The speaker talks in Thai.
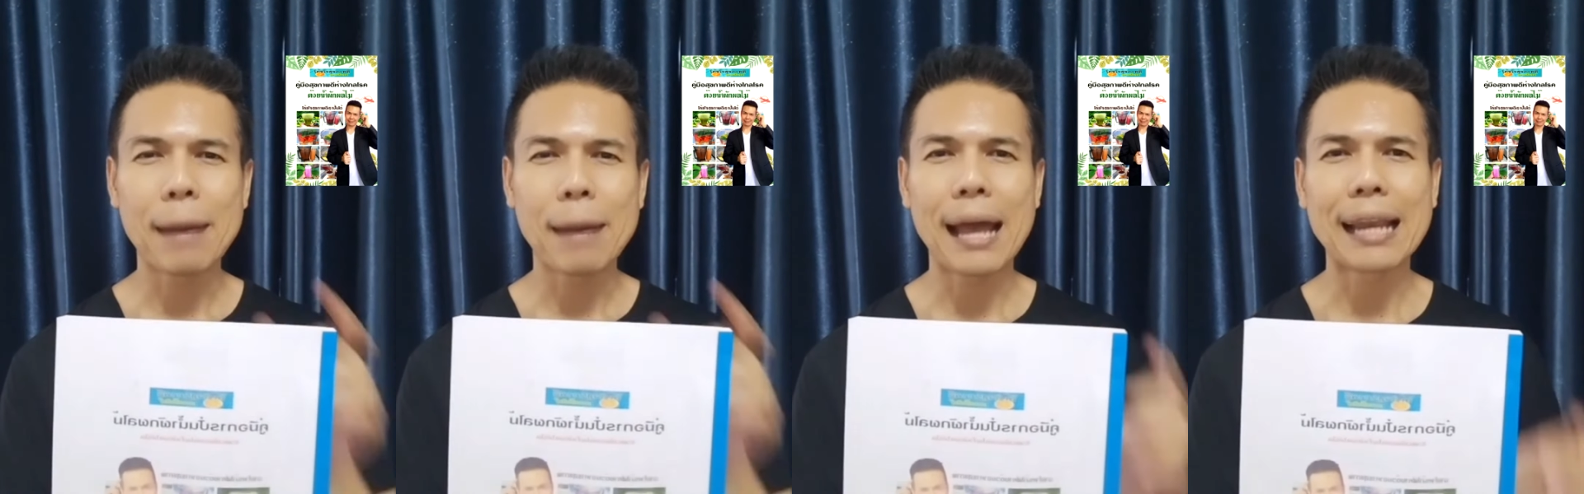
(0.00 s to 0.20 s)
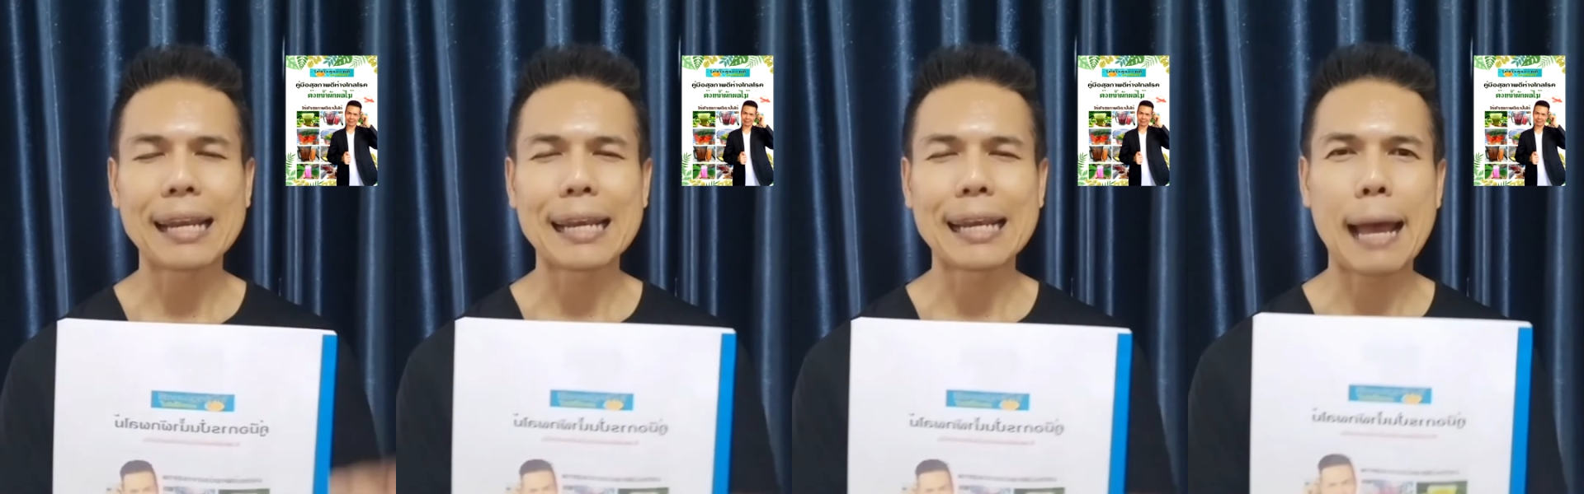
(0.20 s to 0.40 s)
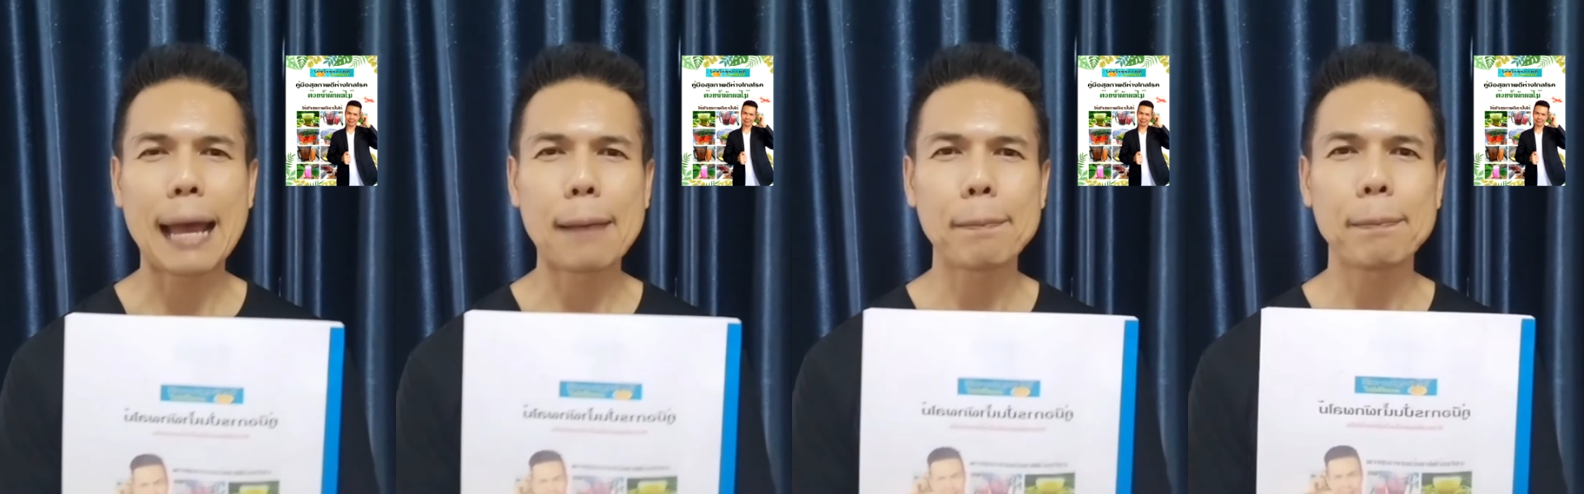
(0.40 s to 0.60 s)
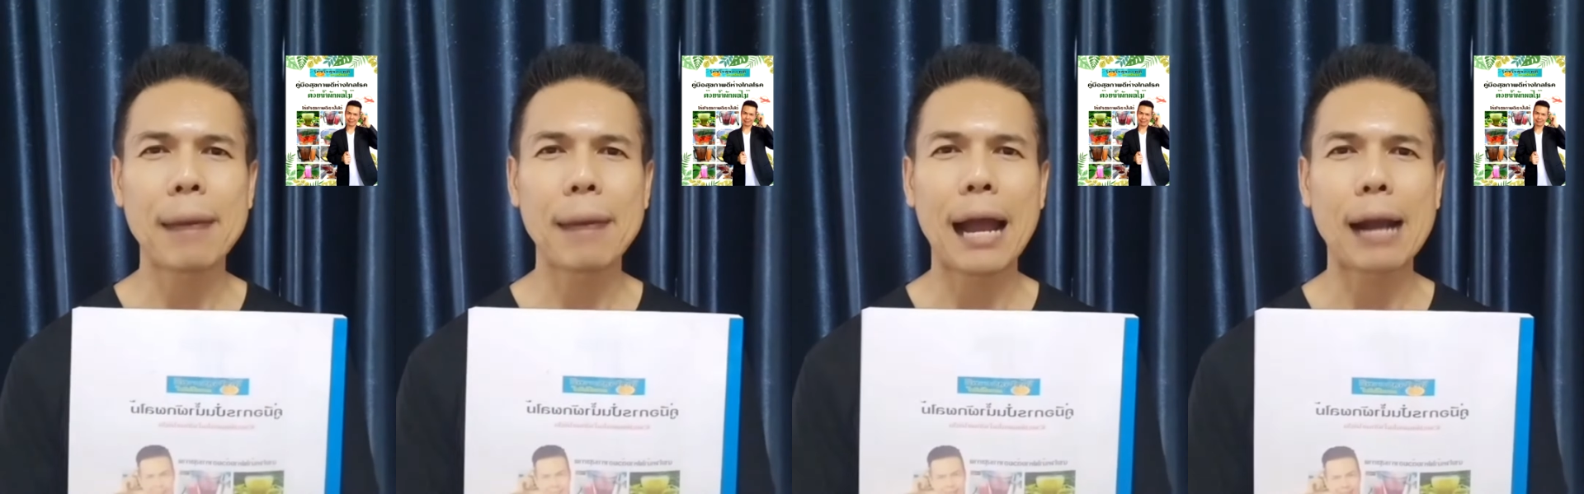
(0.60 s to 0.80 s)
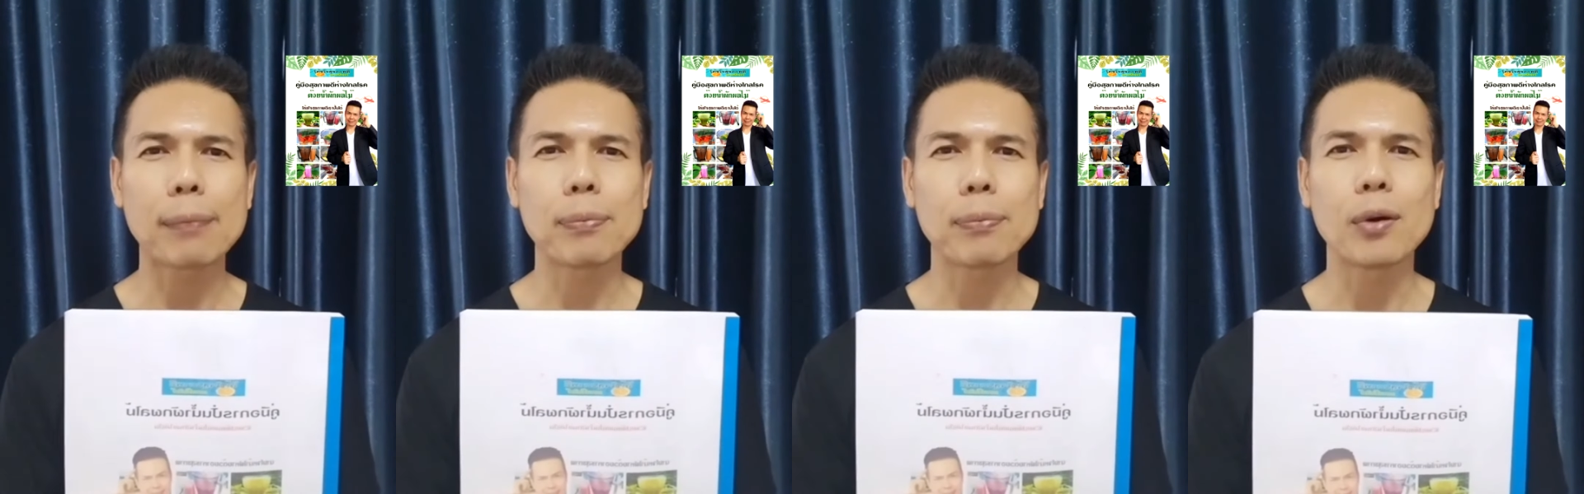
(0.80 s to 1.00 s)
ปั่น
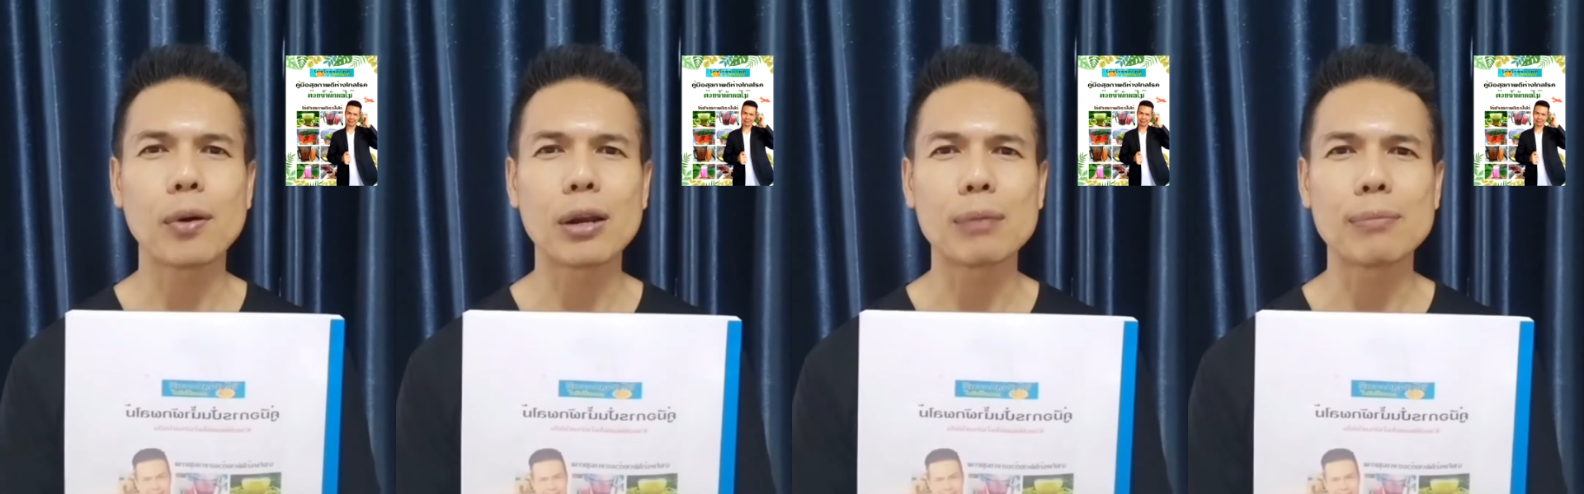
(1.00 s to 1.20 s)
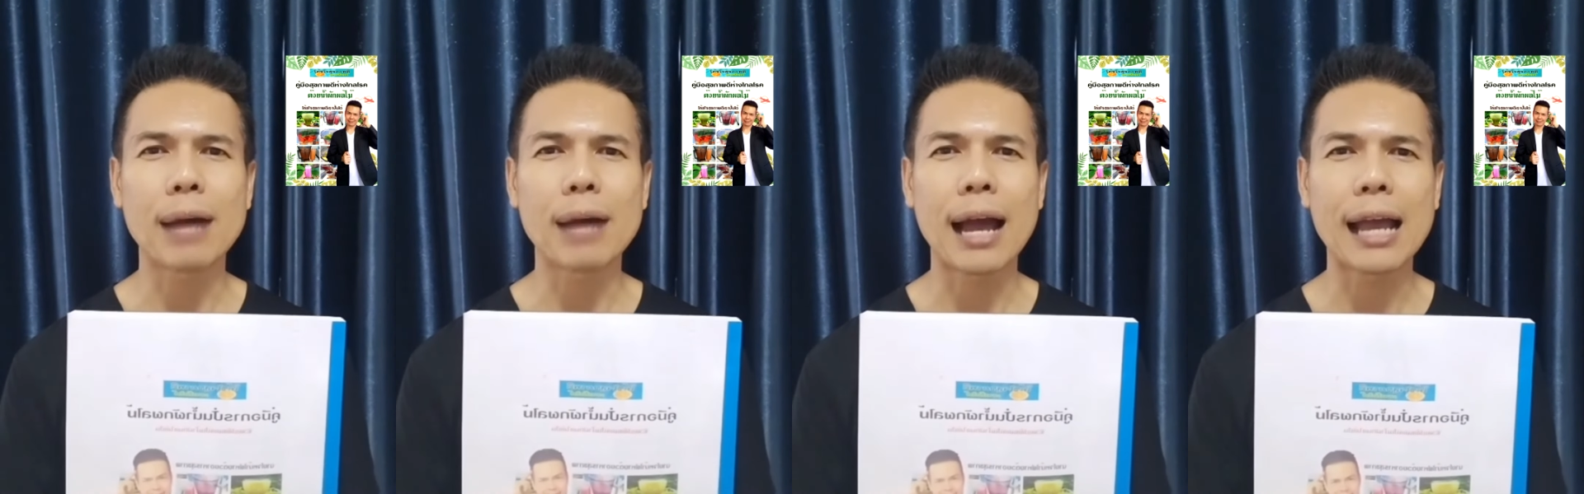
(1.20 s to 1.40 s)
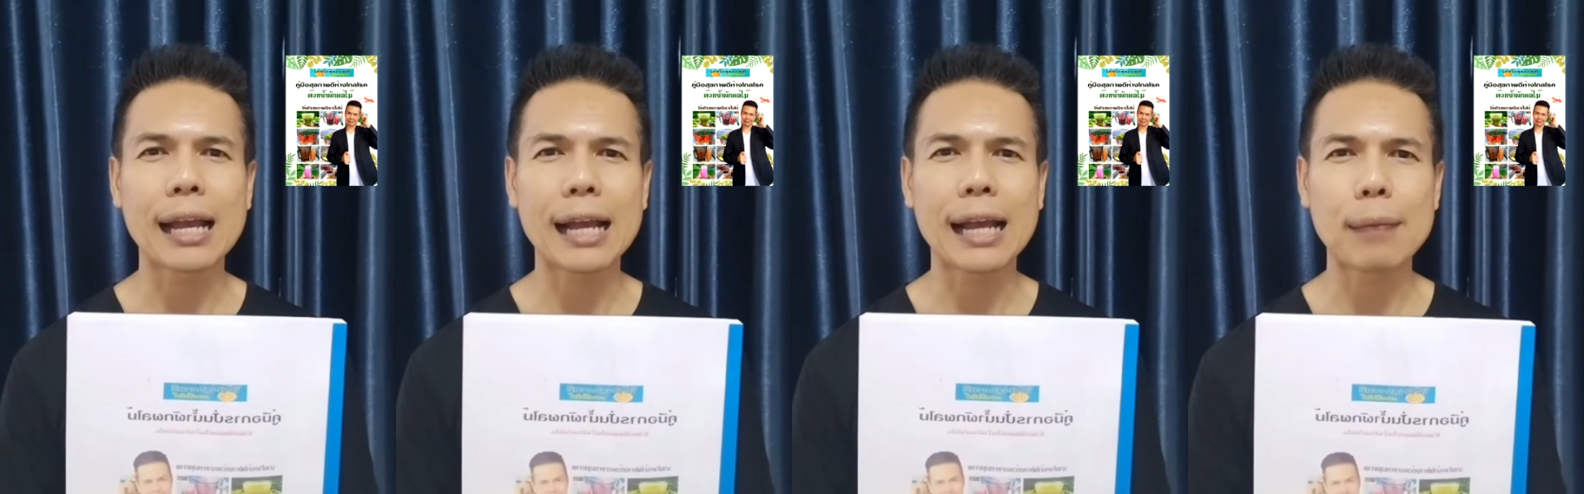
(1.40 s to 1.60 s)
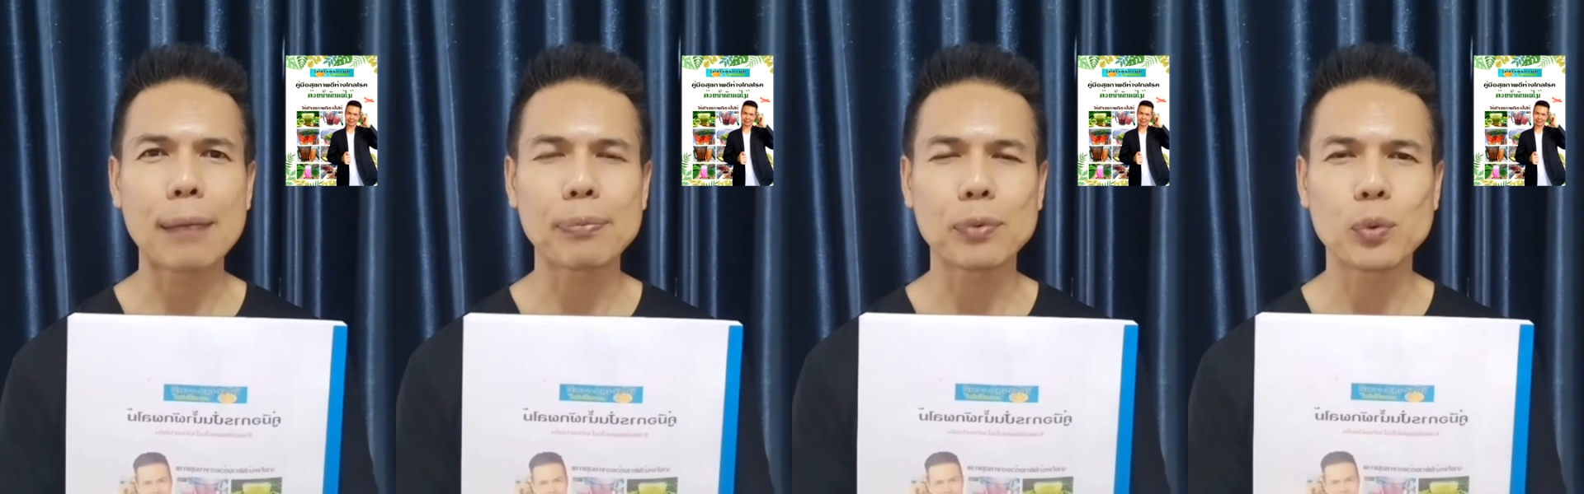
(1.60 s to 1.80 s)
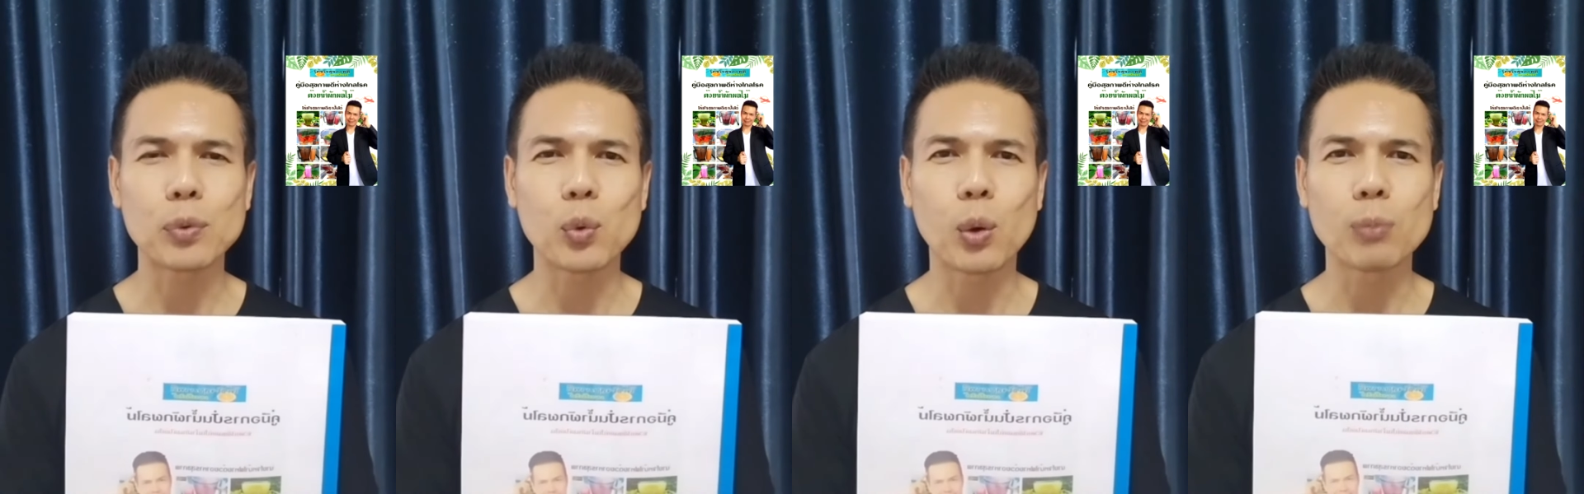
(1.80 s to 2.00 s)
น้ำผักผลไม้ครับ